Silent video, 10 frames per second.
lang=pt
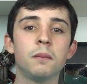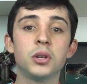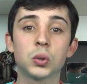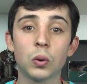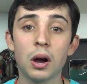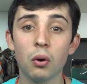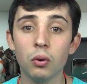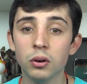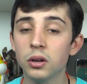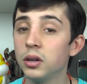
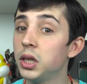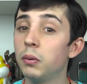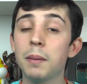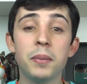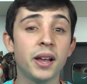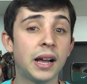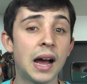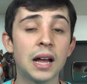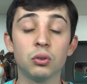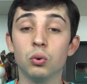Pessoal, não é
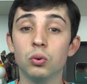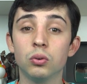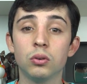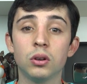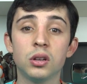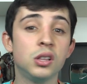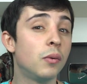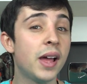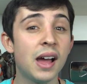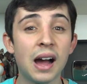pecado,
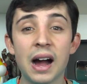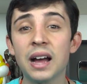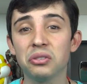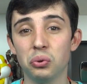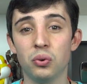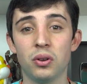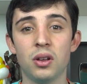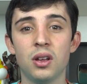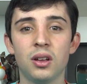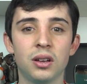não é errado
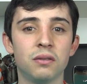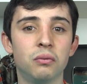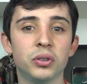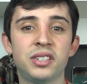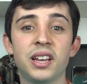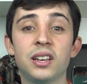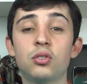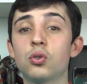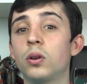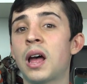você
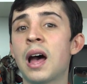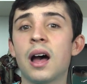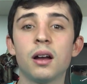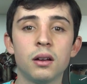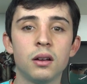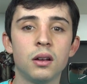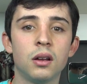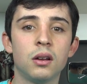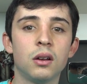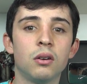questionar
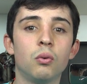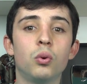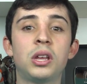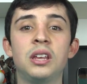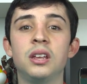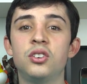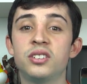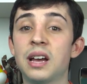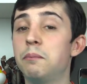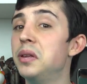o que
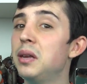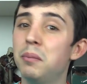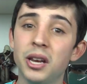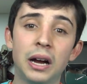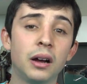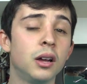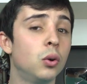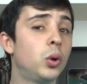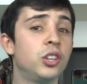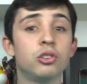diz a Bíblia,
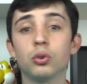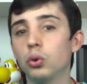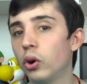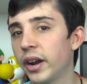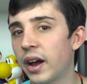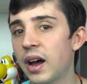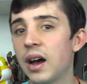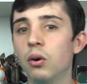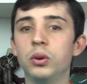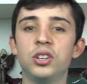o que diz o
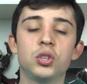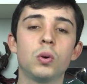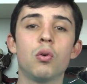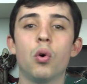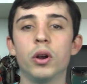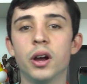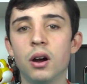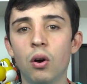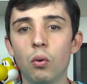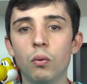Torá, o que diz o
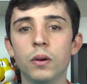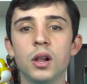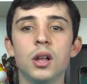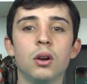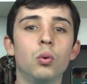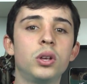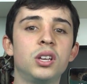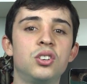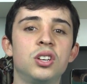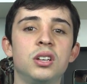Alcorão, o
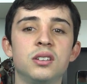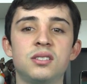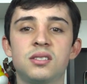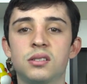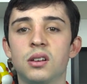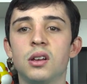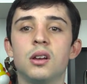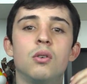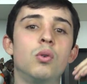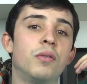que diz
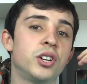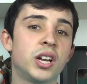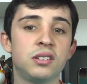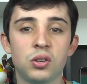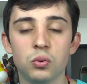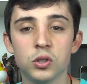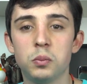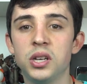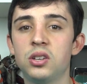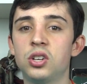o Evangelho segundo o
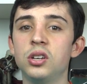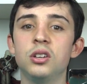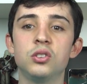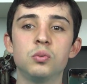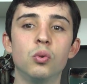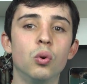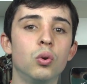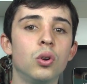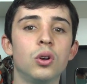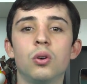Espiritismo,
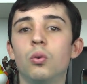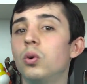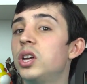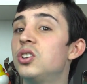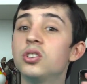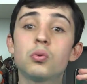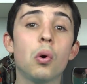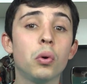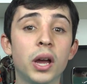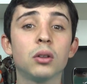o que diz
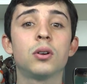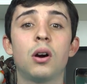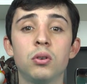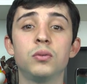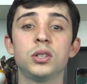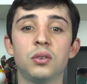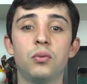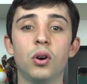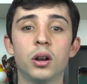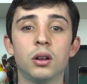qualquer local que você
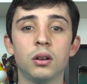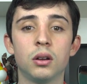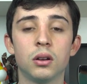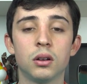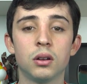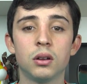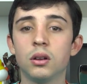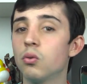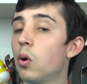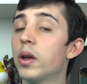for,
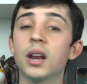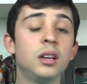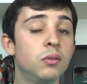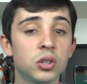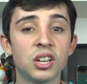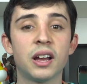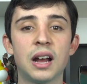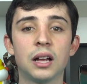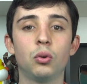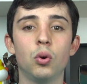qualquer livro
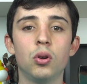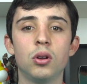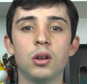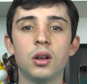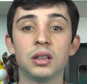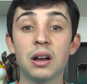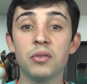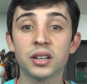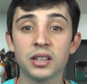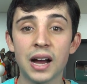sagrado. Na
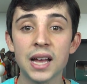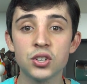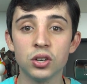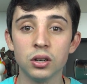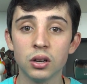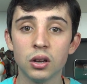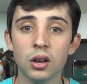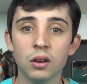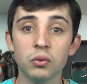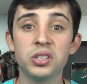verdade,
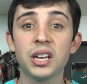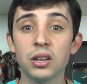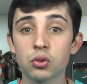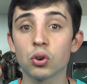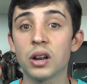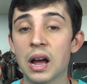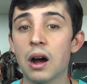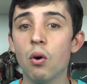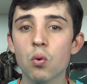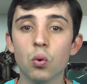você questionar
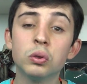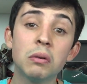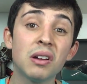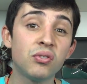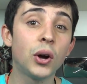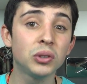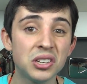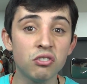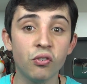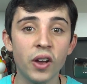algo não é falta
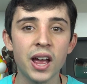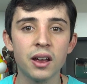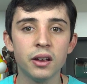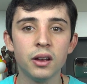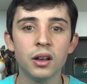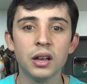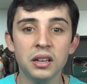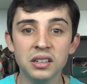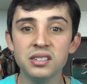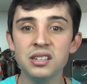de fé,
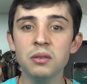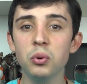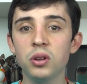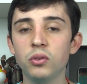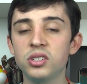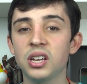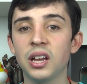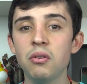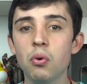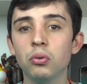e sim porque você
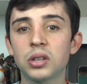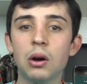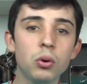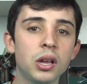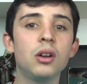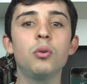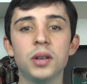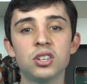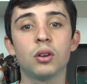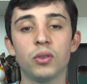quer encontrar o que
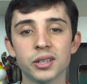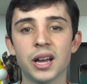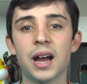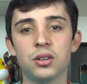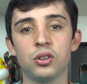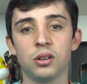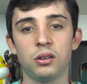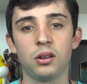realmente é verdade.